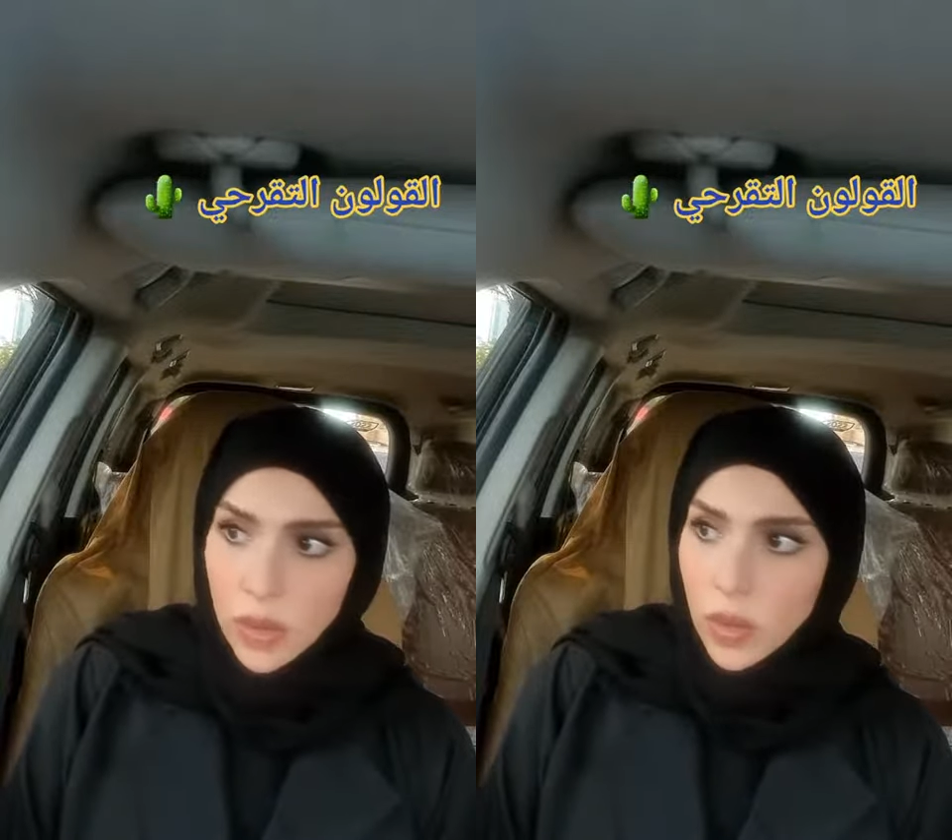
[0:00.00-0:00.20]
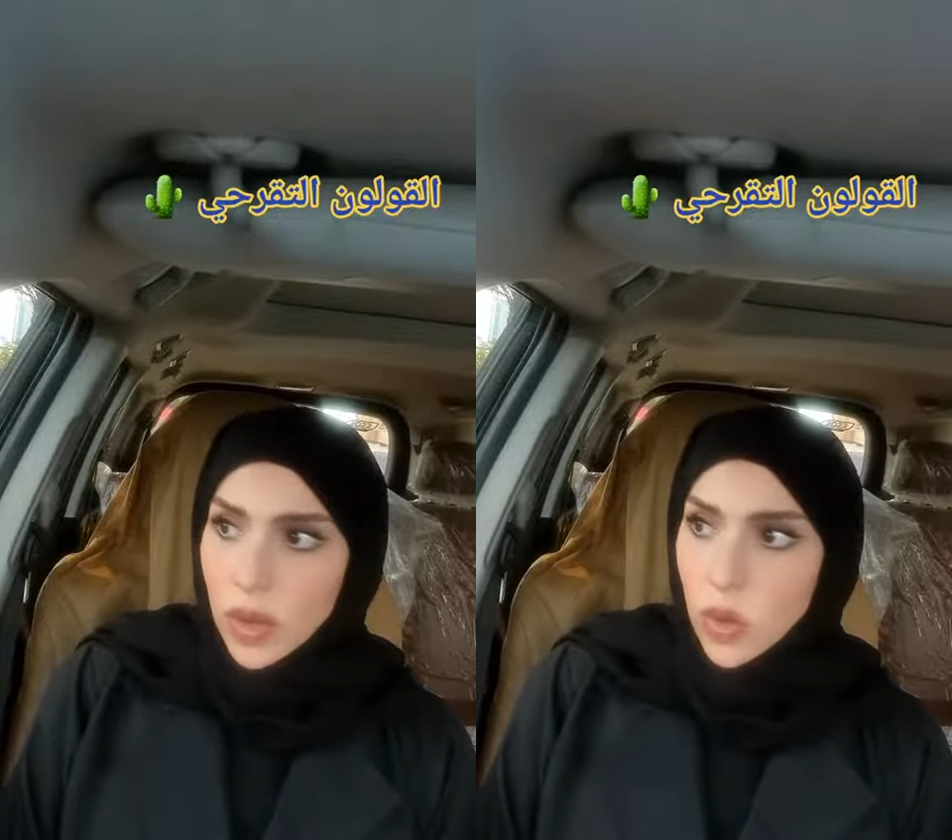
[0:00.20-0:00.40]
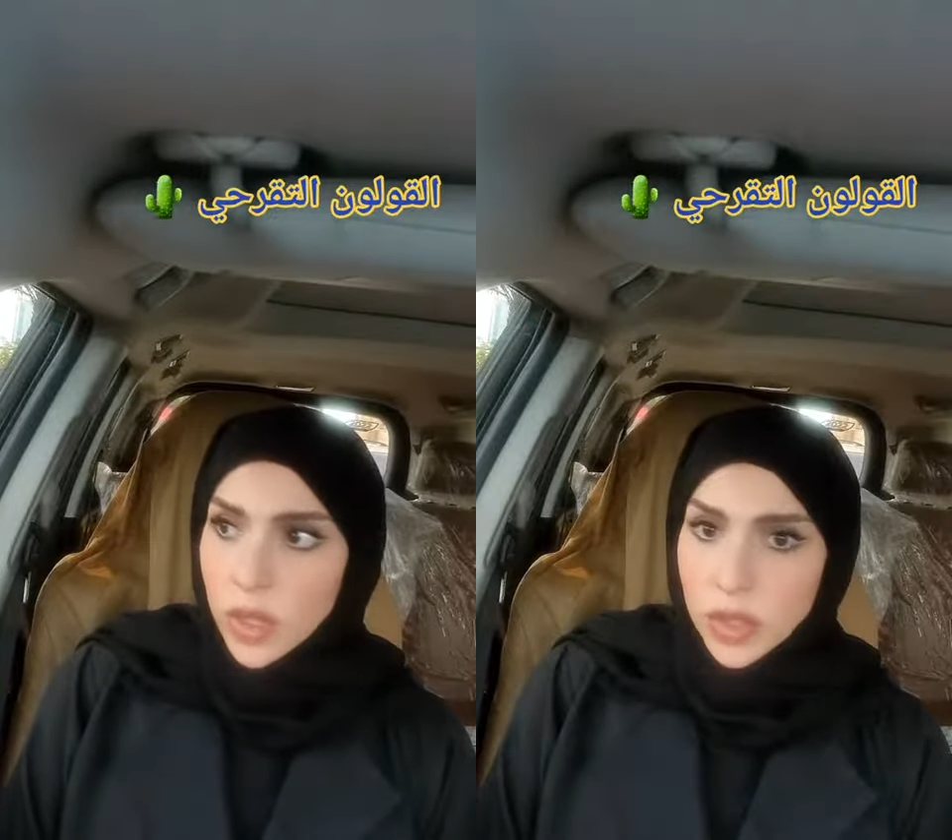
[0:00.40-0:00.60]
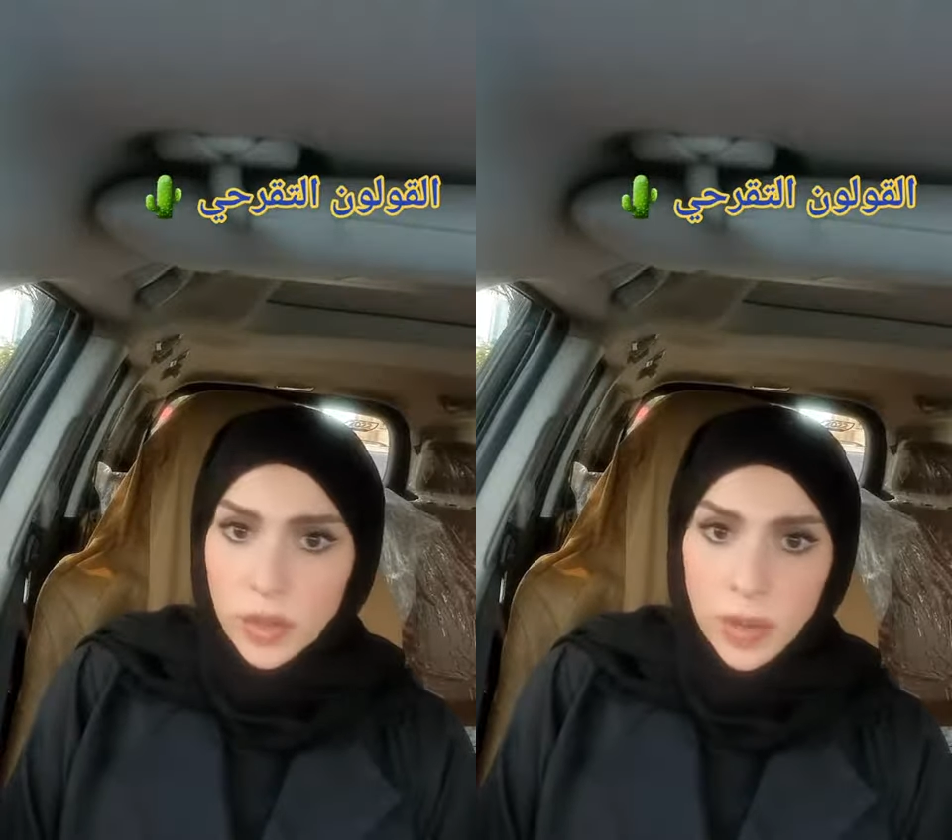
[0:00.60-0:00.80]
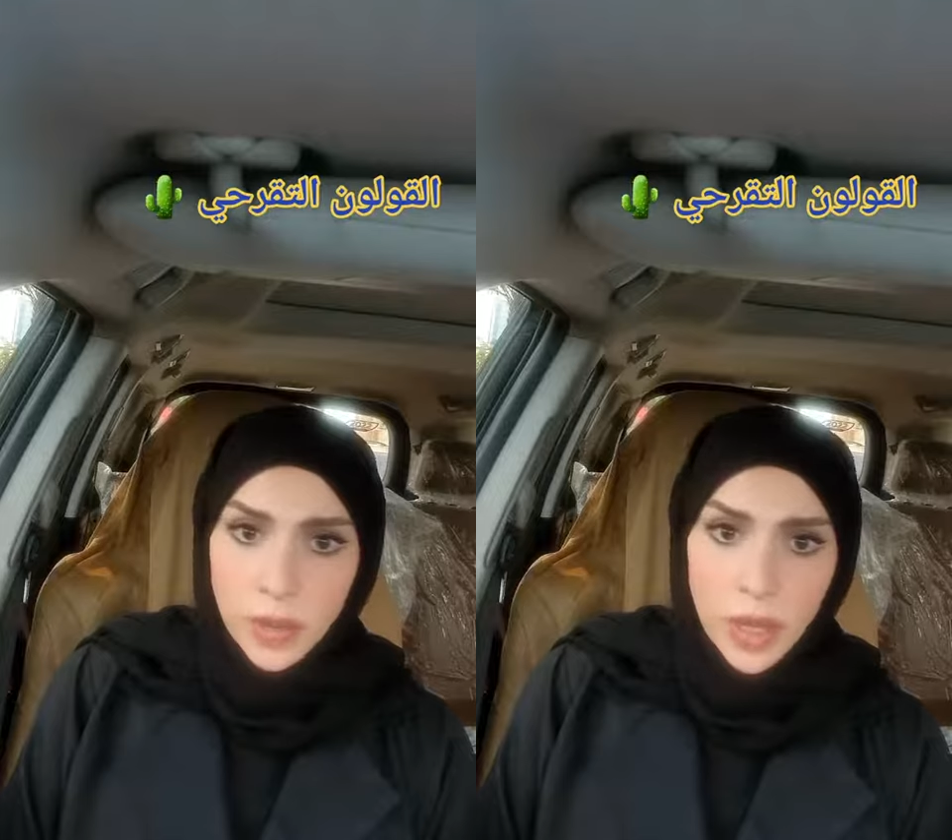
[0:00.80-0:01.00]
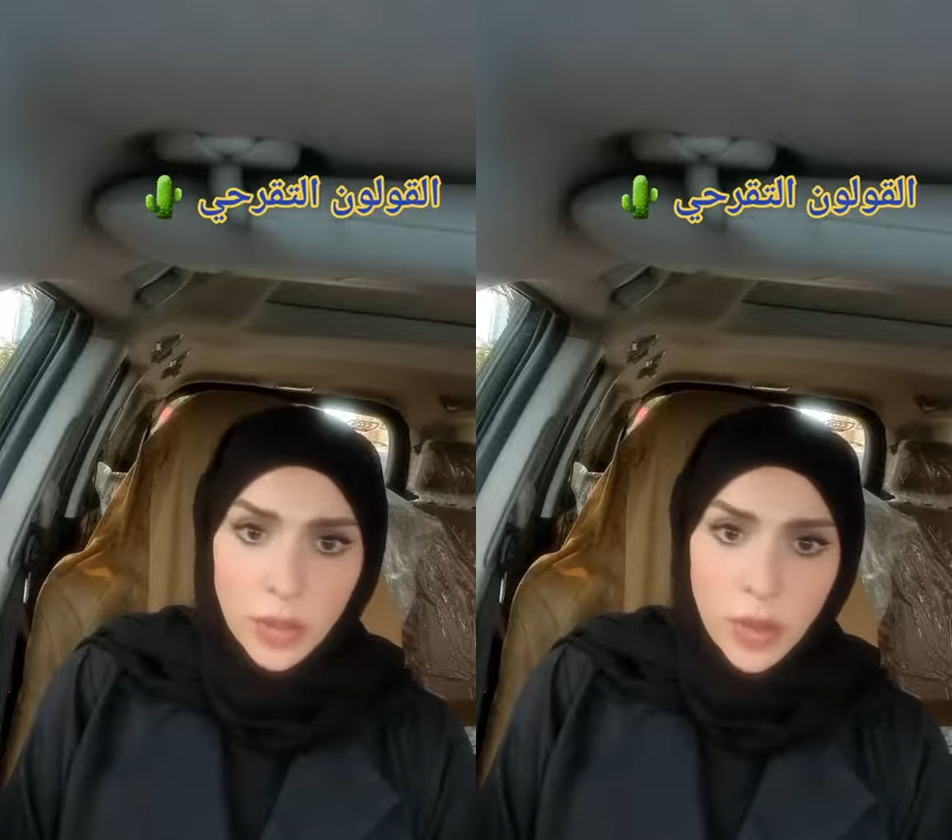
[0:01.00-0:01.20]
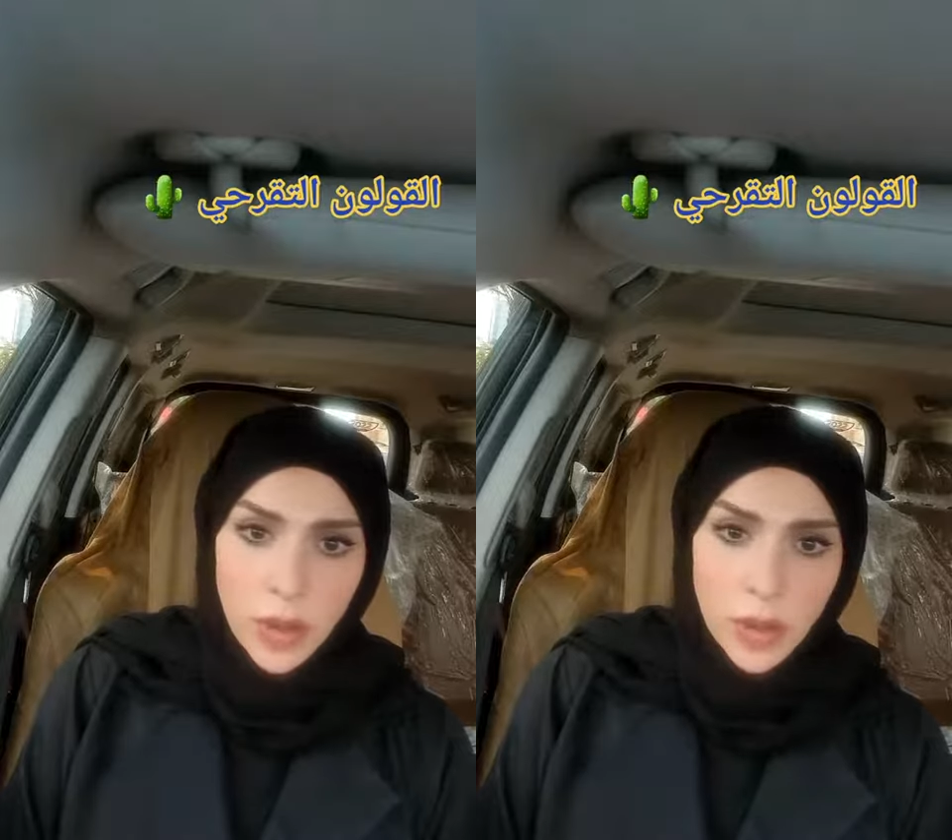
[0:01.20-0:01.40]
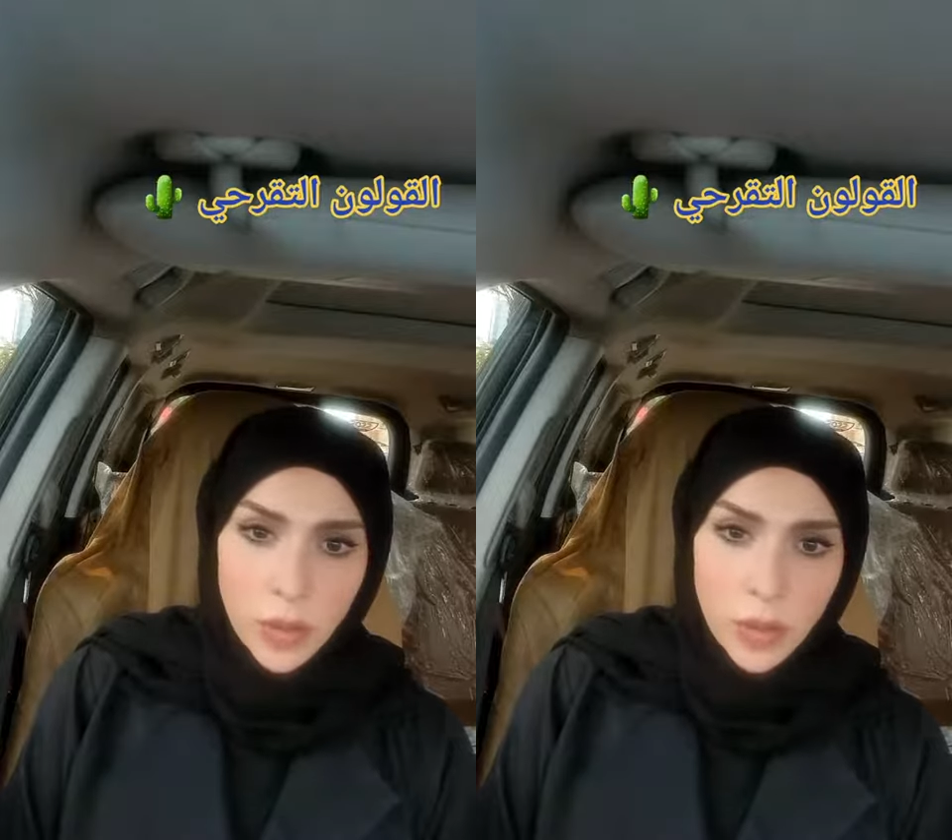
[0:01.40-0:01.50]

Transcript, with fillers: وهو يعتبر من الأمراض